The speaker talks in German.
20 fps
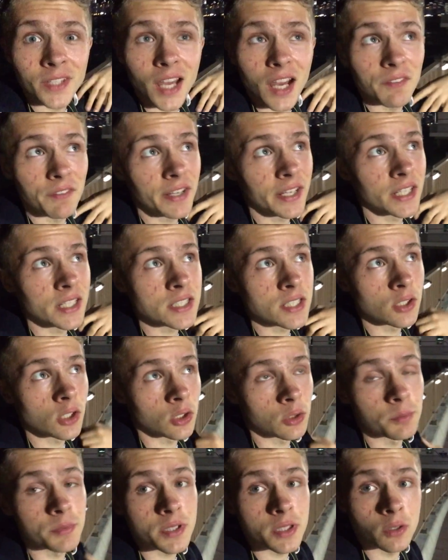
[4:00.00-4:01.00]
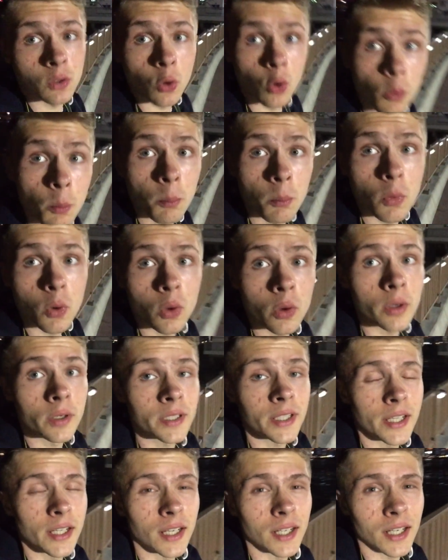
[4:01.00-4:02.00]
ja, wir gehen jetzt hier noch ein bisschen rum
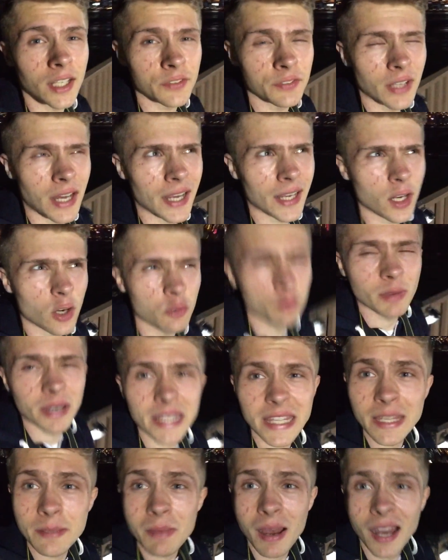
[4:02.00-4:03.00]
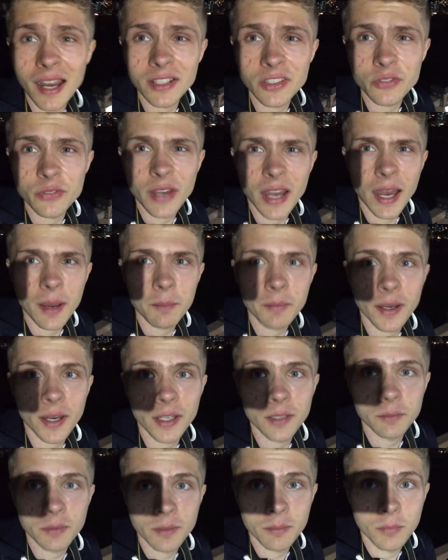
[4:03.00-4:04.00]
und gehen dann gleich wieder einkaufen bei e Wir haben
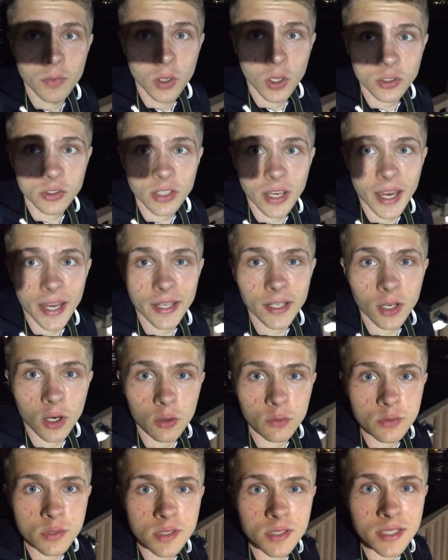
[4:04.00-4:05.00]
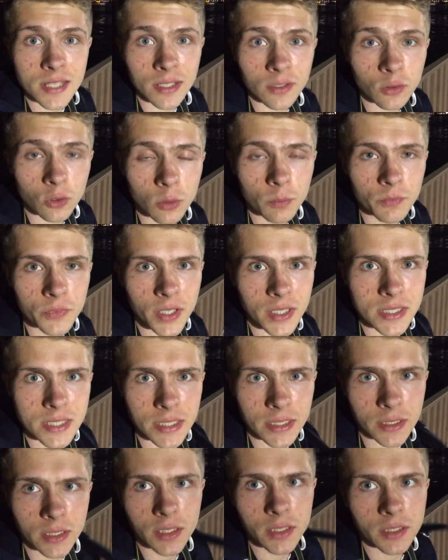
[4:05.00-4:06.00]
gerade im Lotte-Einkaufszentrum
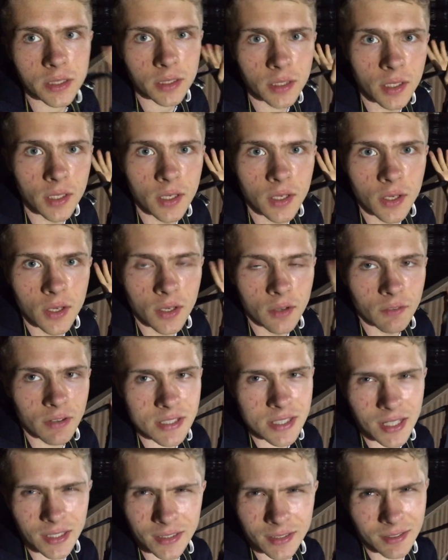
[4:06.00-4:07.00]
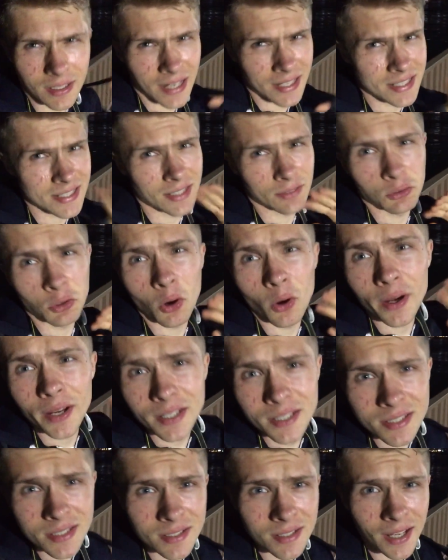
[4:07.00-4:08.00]
tatsächlich was halt eines der
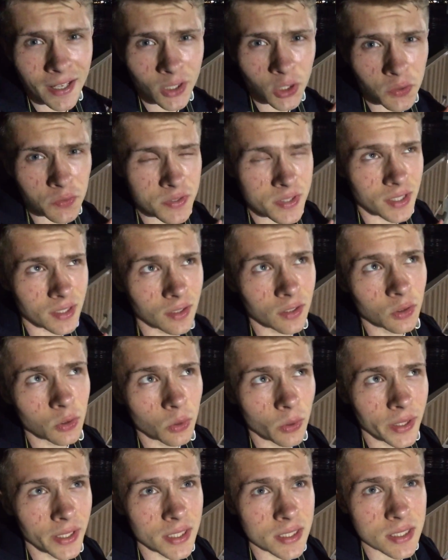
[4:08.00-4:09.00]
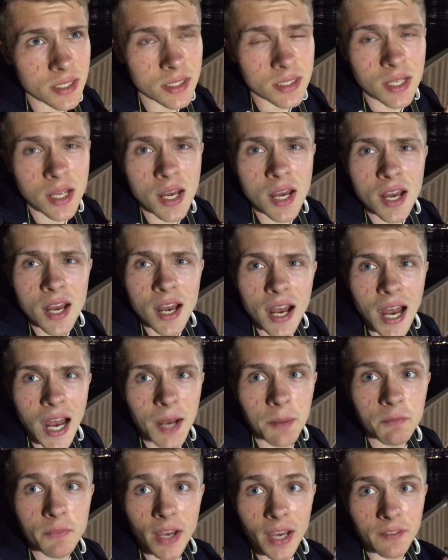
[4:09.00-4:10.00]
teuersten Einkaufszentren Koreas ist,
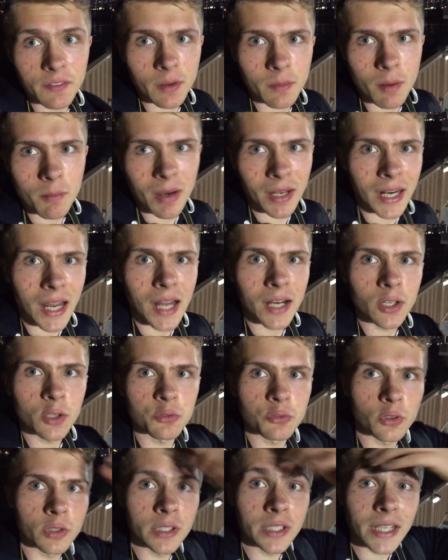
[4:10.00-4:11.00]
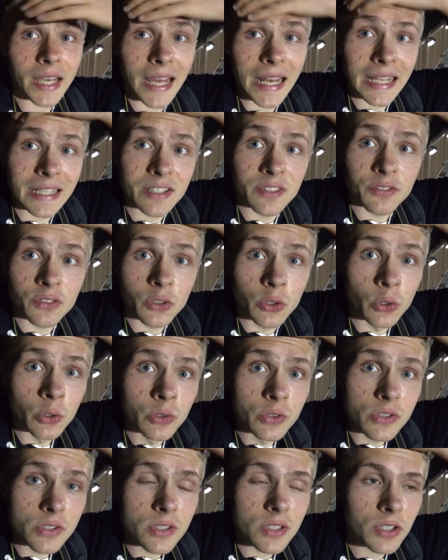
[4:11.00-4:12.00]
haben wir einfach mal Bananen gefunden, die relativ
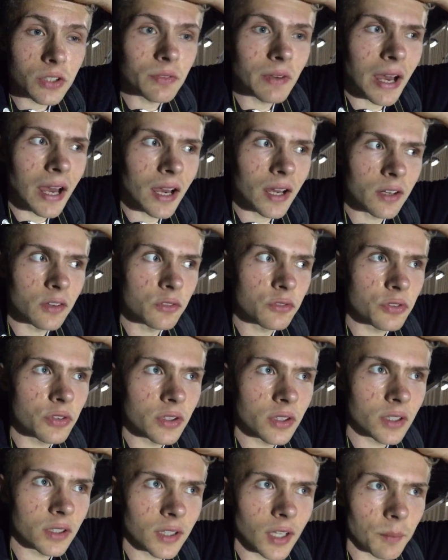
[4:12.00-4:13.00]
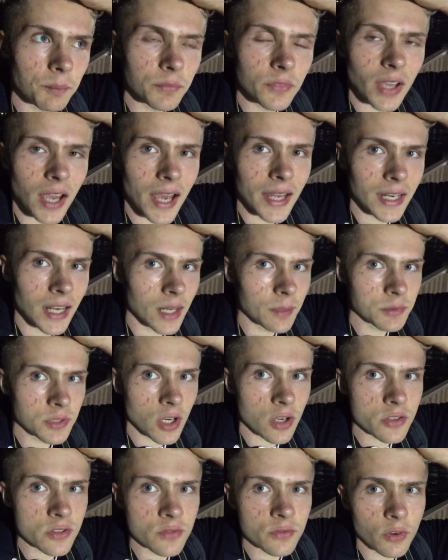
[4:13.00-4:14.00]
günstig waren. Für, ich glaube
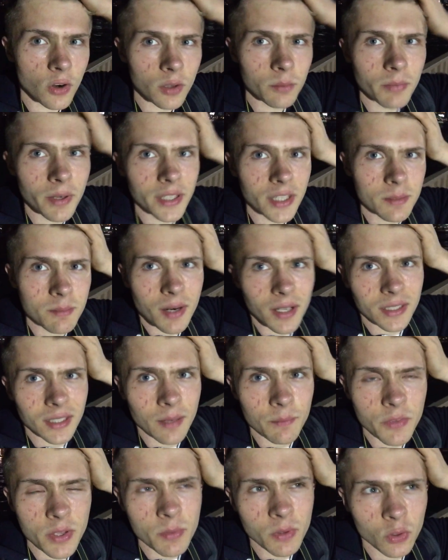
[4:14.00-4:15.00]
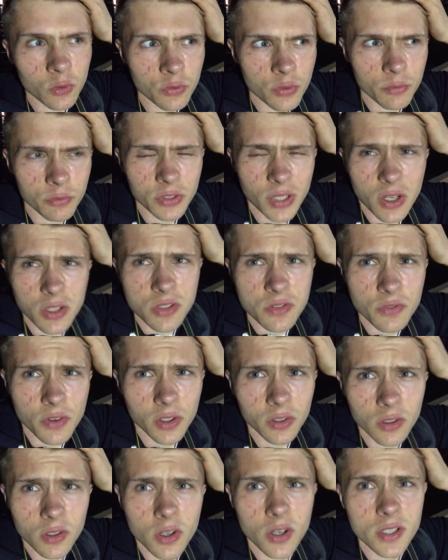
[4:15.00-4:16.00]
dreieinhalbtausend Won. Bei IMAT haben die immer nur 5000
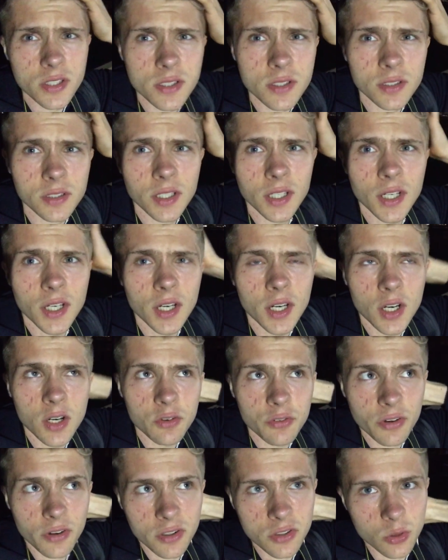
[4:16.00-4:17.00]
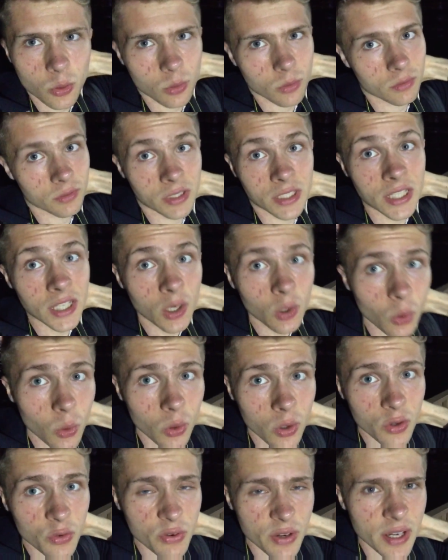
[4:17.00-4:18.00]
Won gekostet. Für so ein Kilo
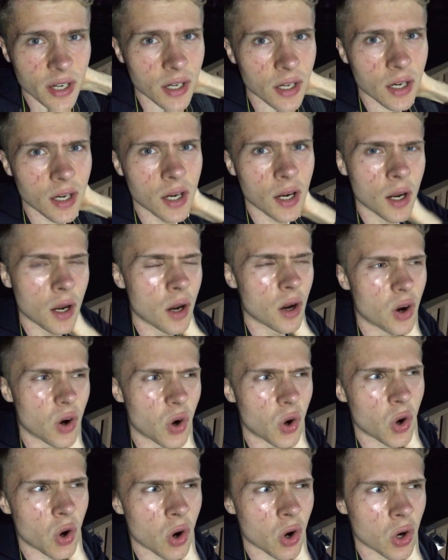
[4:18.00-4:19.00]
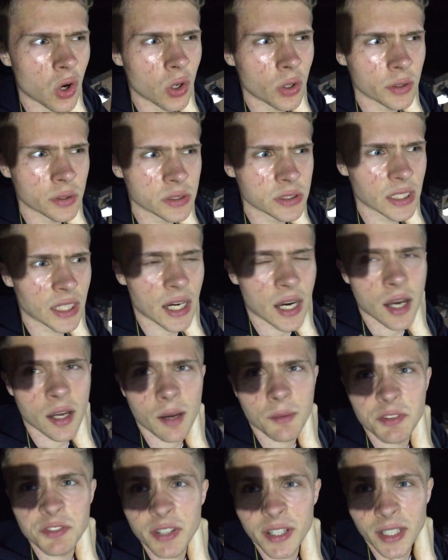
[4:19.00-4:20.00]
ungefähr. Und ja,
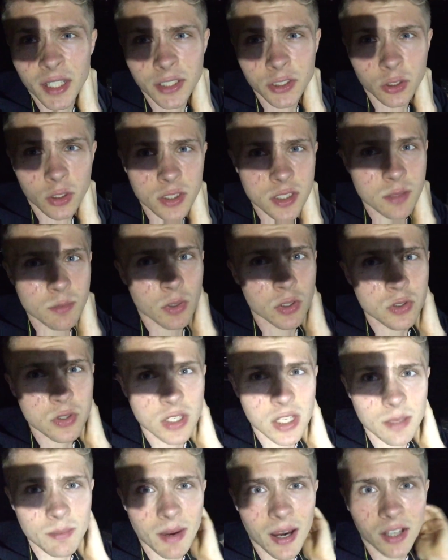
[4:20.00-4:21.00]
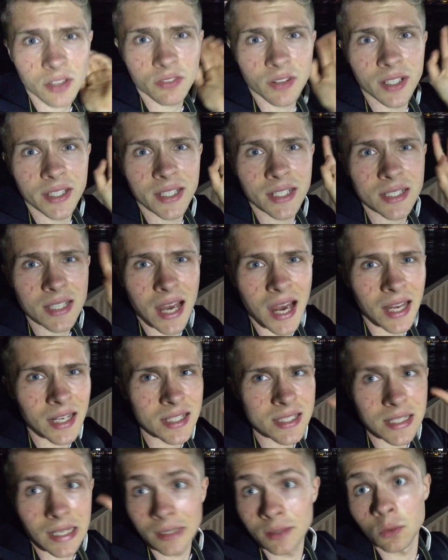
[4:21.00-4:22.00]
aber wir gehen gleich trotzdem noch zu IMAT, weil die halt
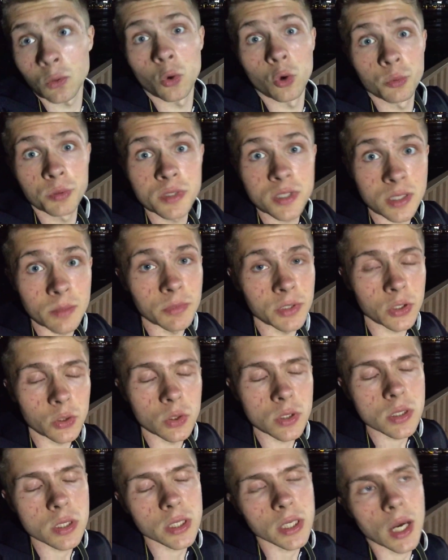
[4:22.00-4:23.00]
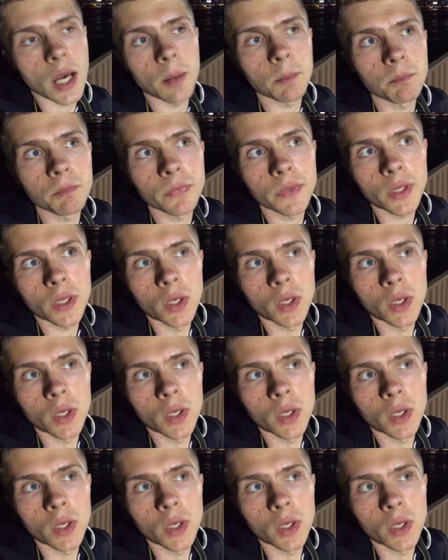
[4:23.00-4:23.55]
alles andere Obst ziemlich günstig haben.